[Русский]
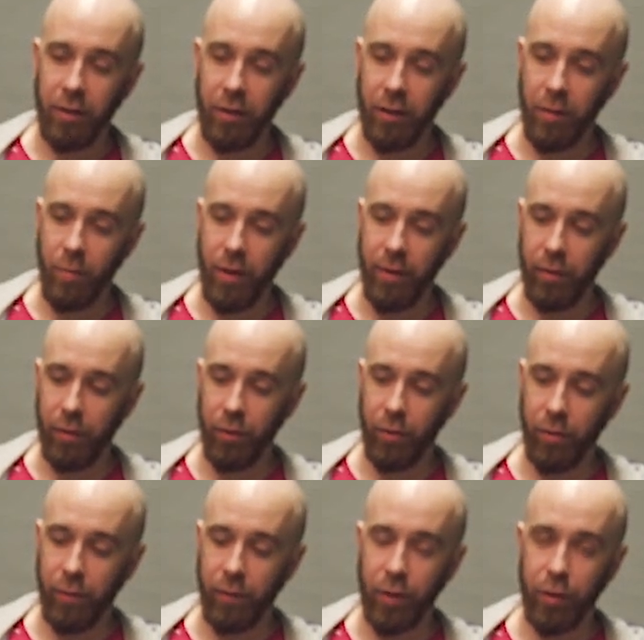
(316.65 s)
я добавил
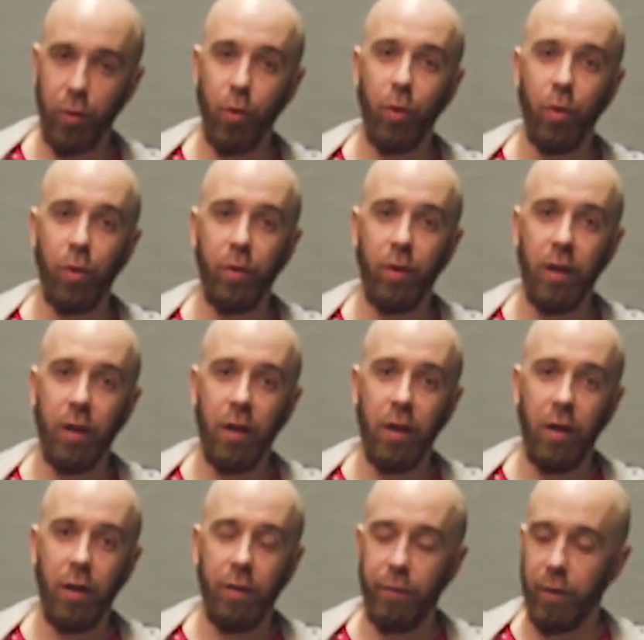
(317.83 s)
ее в кастрюлю.
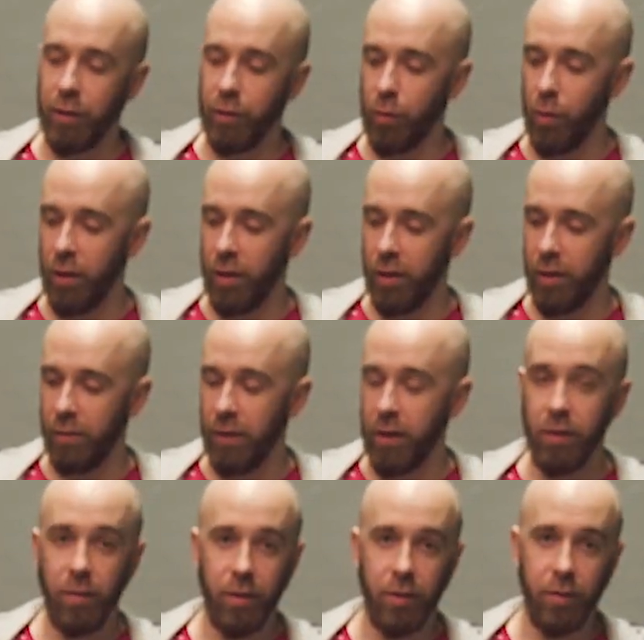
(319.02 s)
В кастрюле она
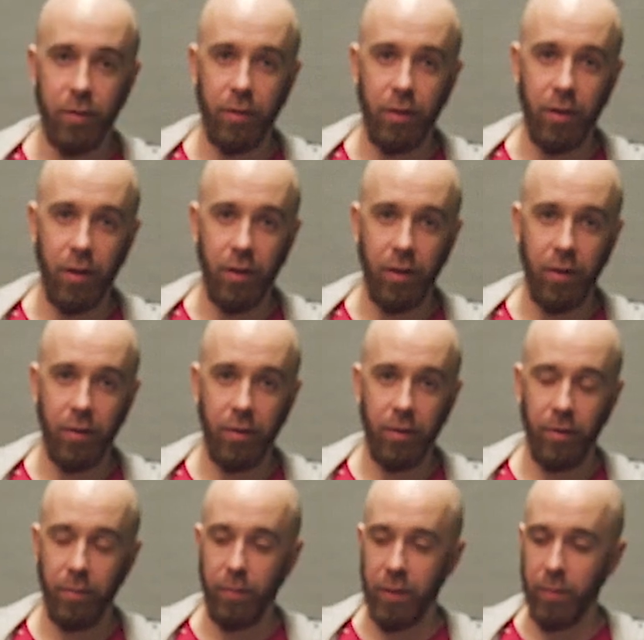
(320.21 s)
варилась. Я
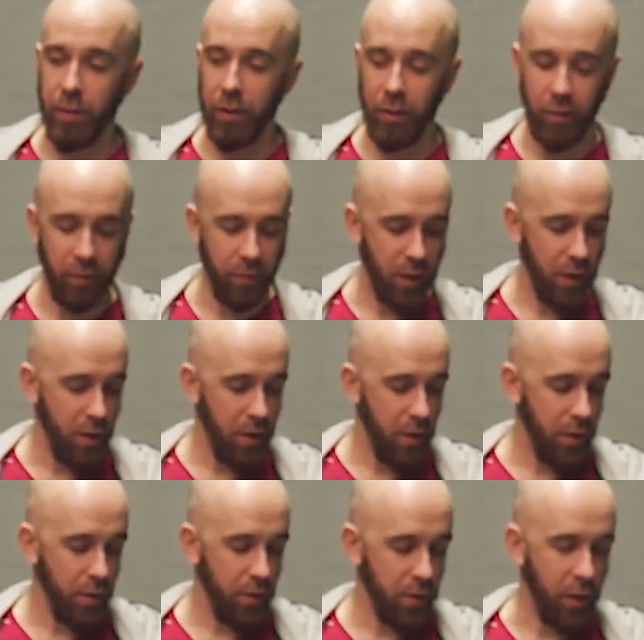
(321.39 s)
посмотрел,
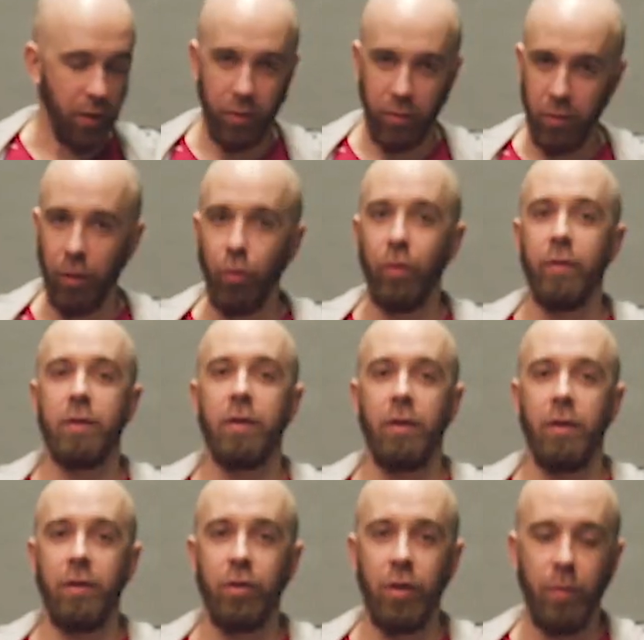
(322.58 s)
как
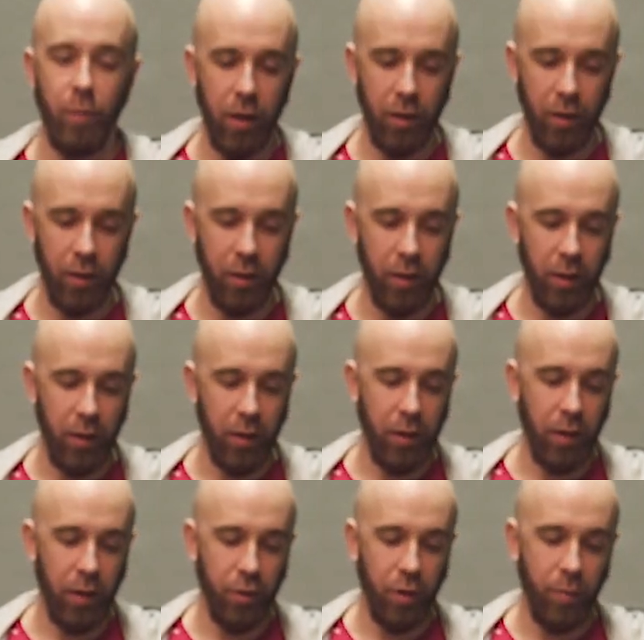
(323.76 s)
готовится черепаха.
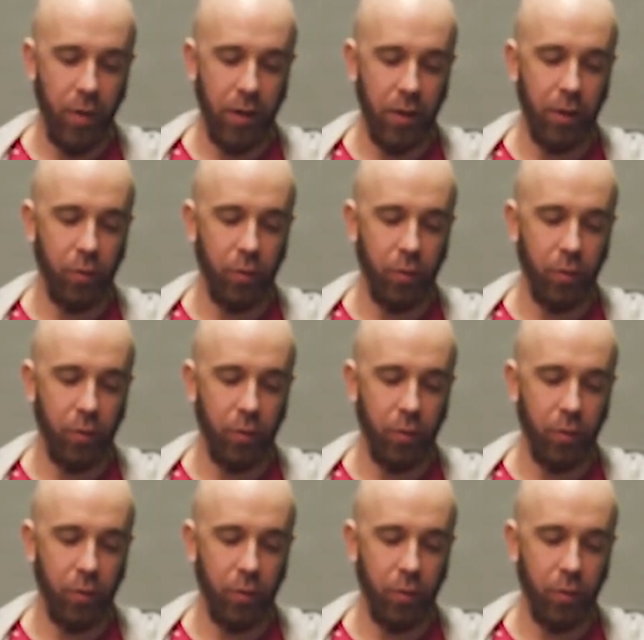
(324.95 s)
Черепаха